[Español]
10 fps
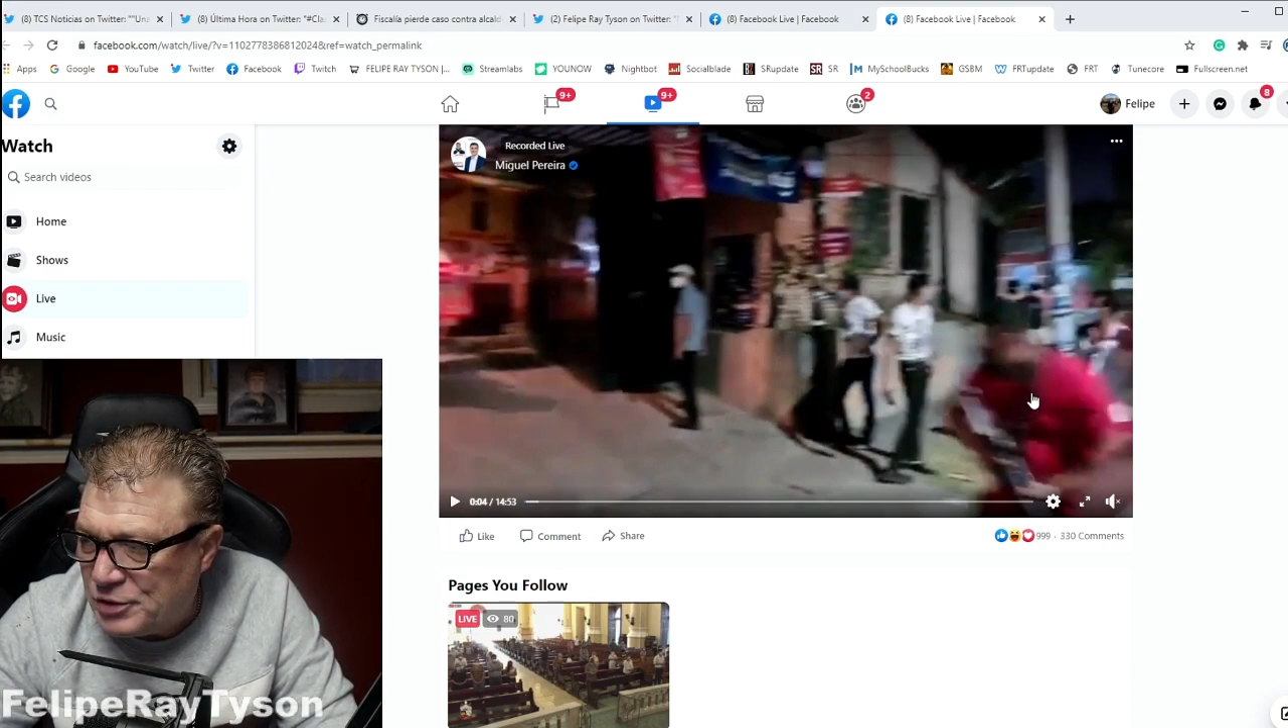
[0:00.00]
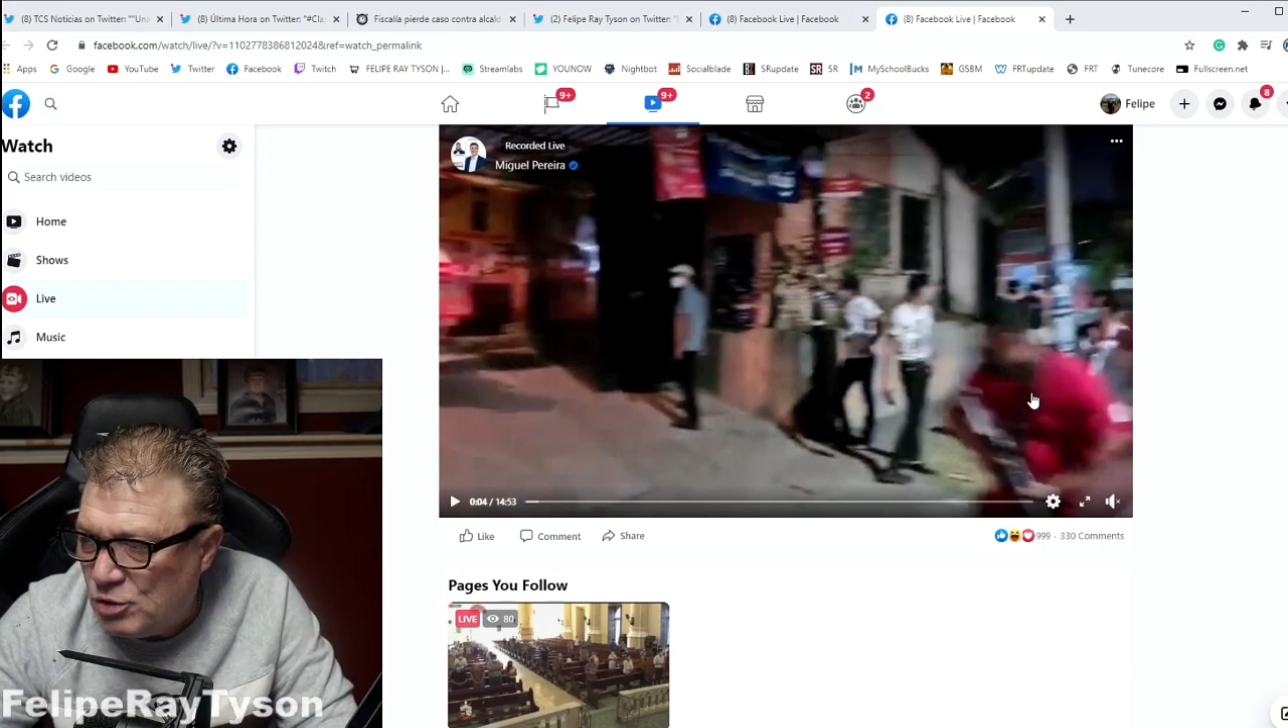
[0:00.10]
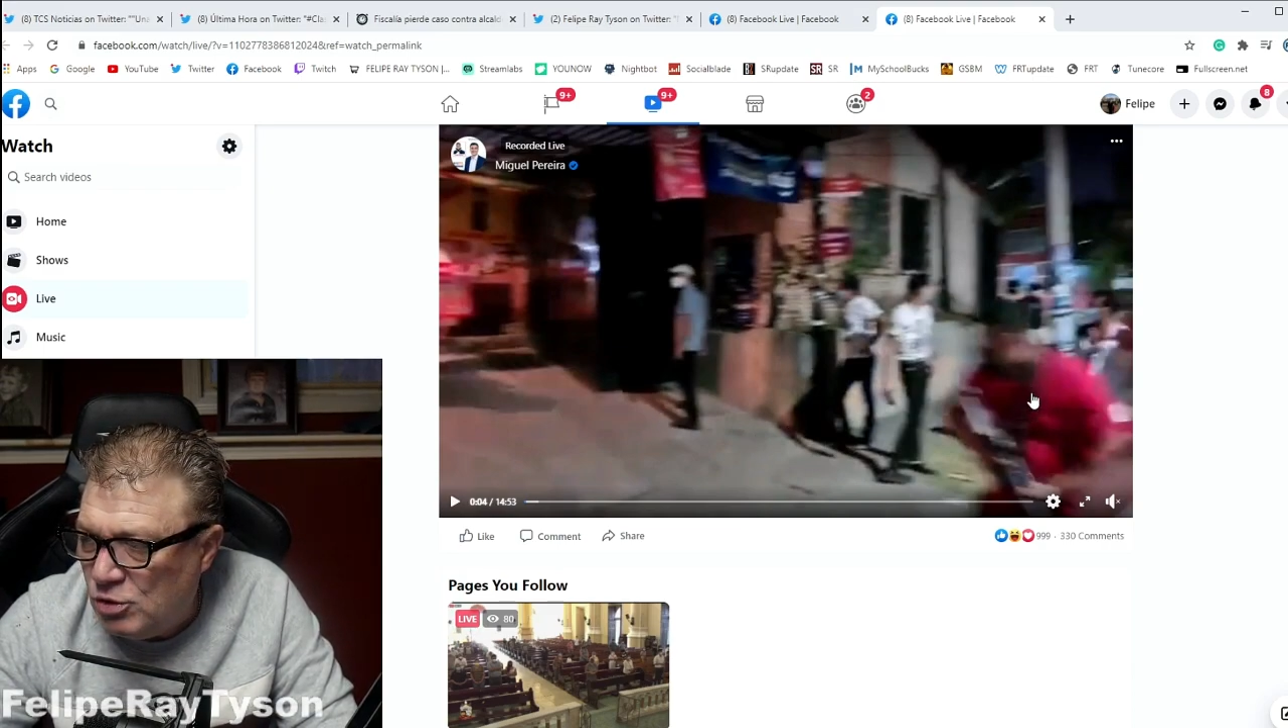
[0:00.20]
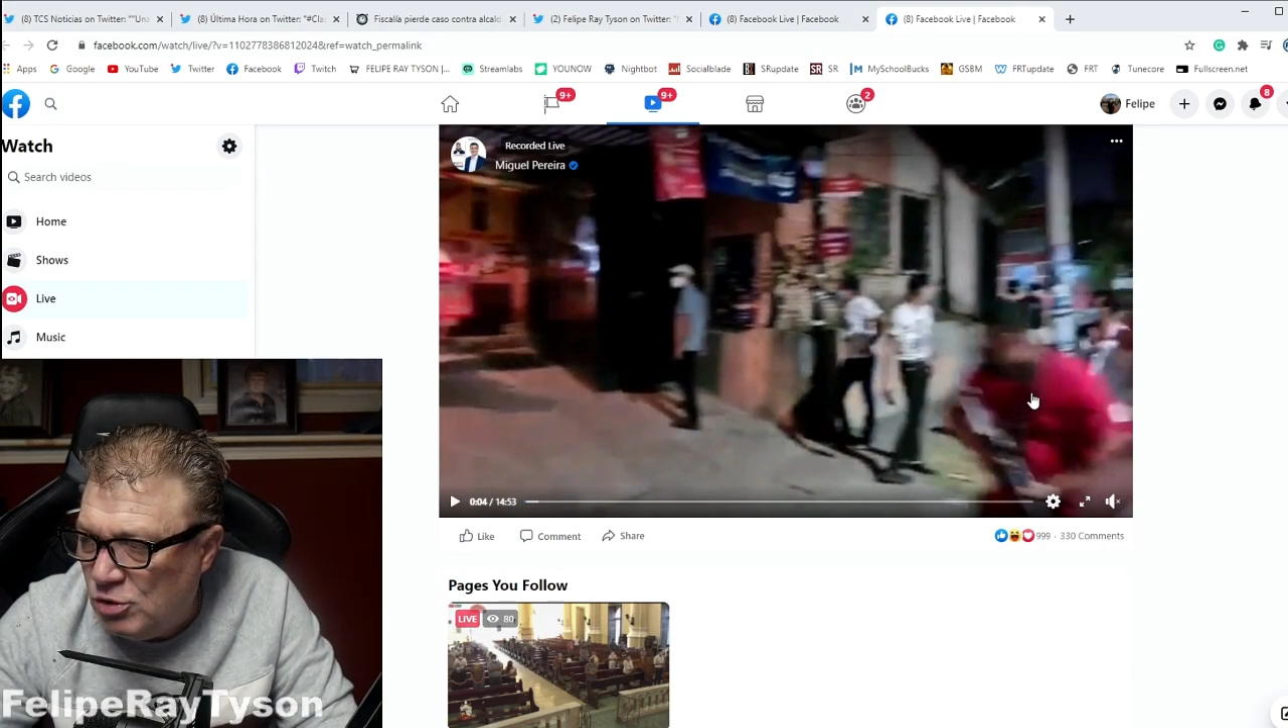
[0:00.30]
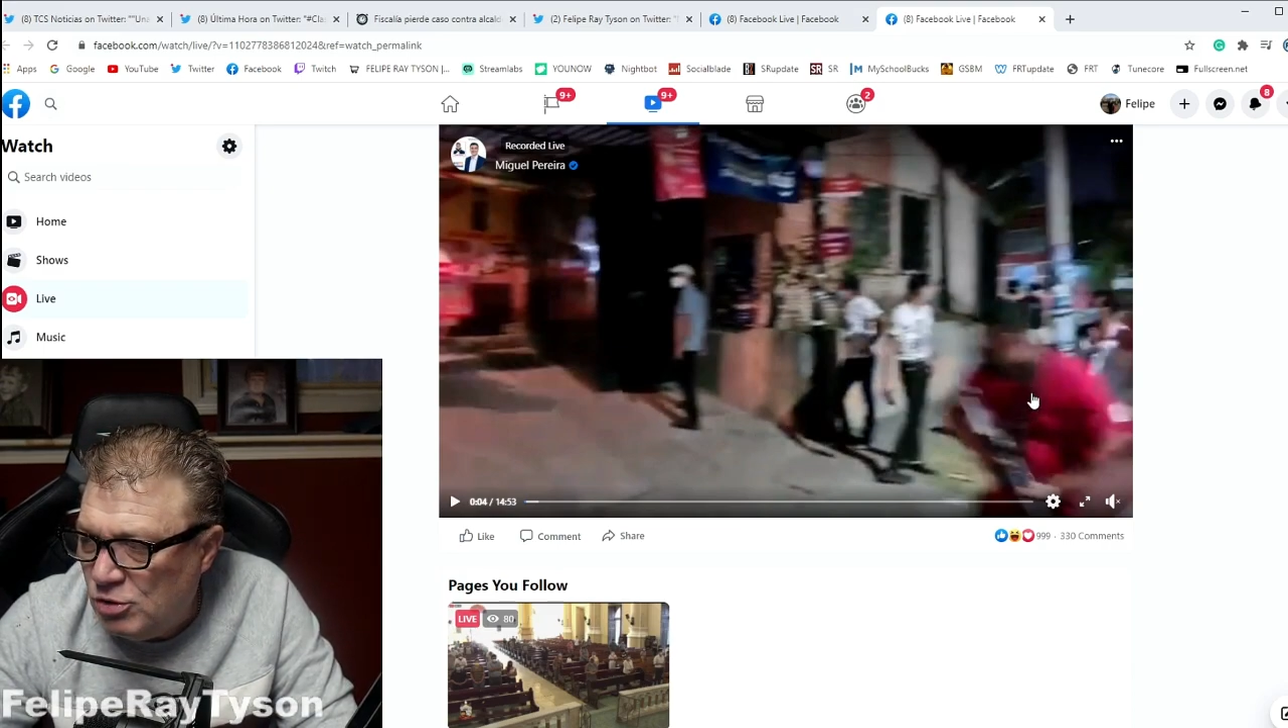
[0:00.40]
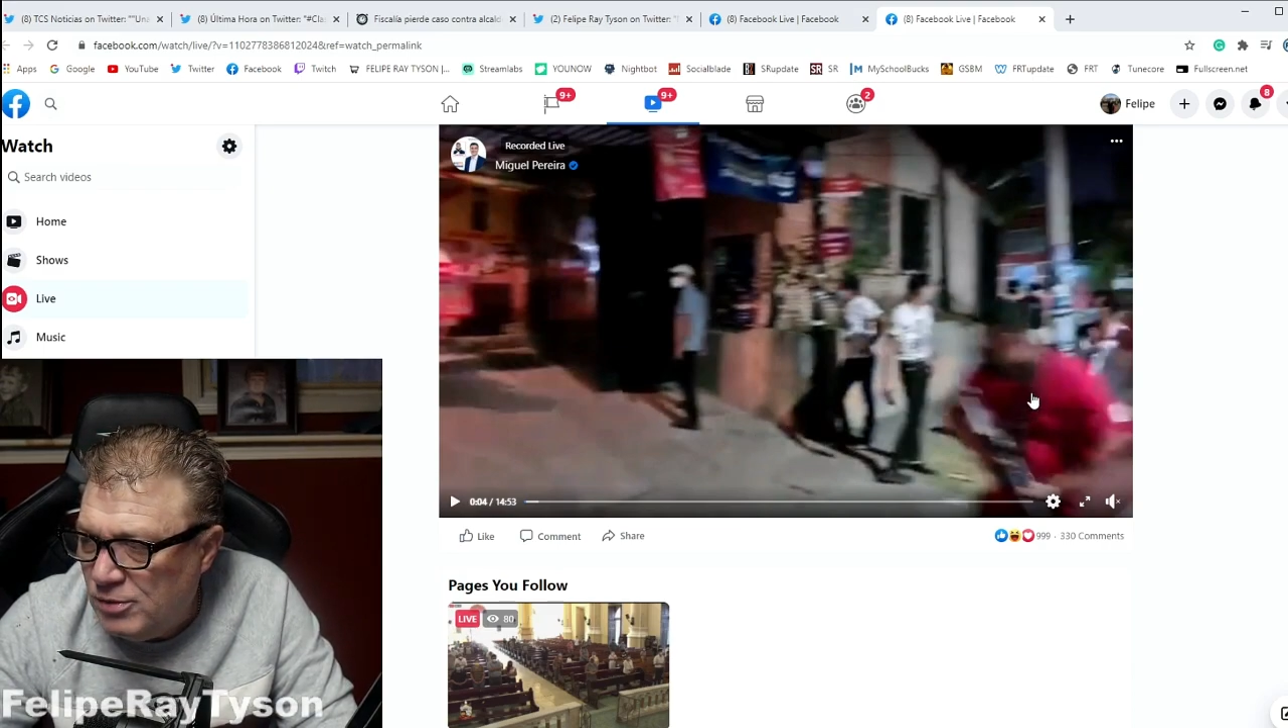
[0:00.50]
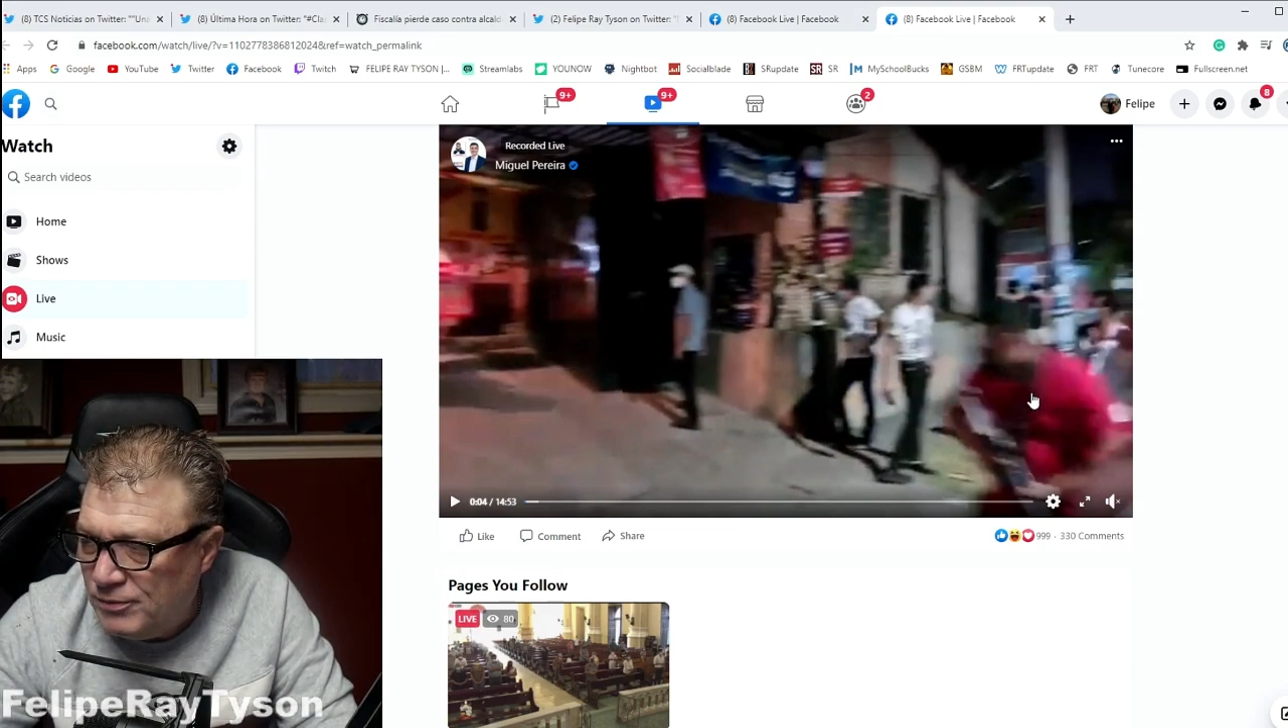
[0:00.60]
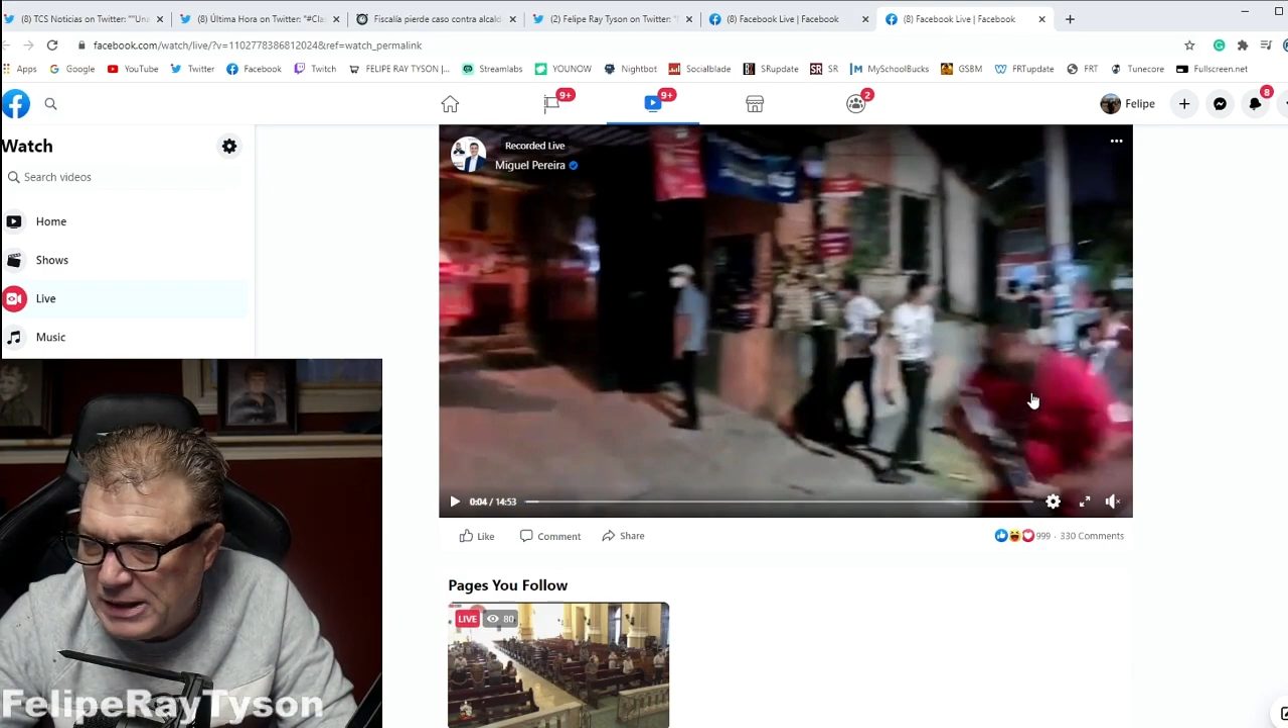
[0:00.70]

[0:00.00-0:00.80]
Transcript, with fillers: rojo,